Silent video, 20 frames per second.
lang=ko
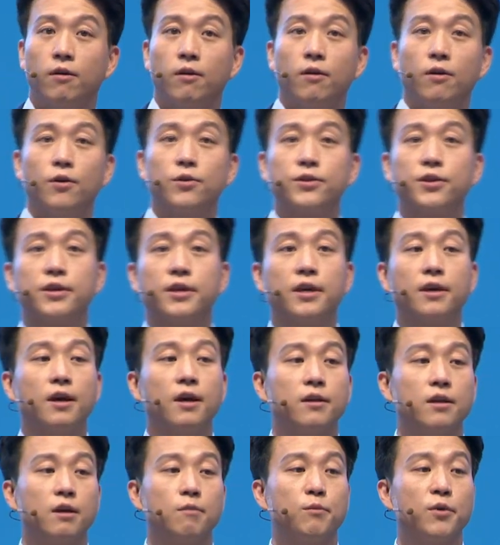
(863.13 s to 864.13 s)
어떻게
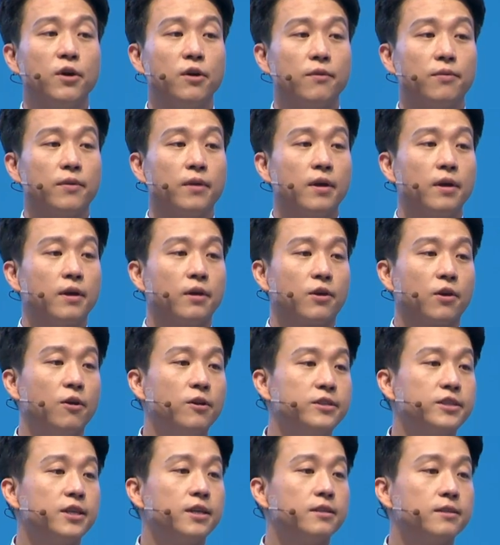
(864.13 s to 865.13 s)
하냐면
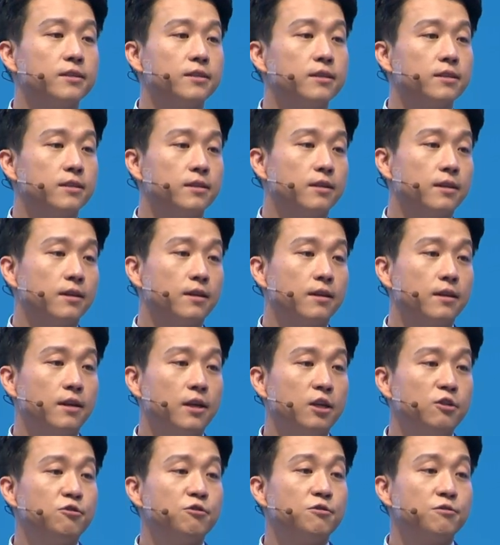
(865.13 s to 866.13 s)
결제를
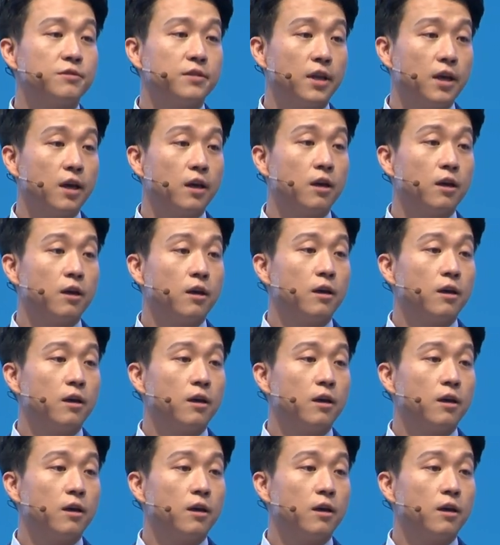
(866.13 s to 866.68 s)
해주는데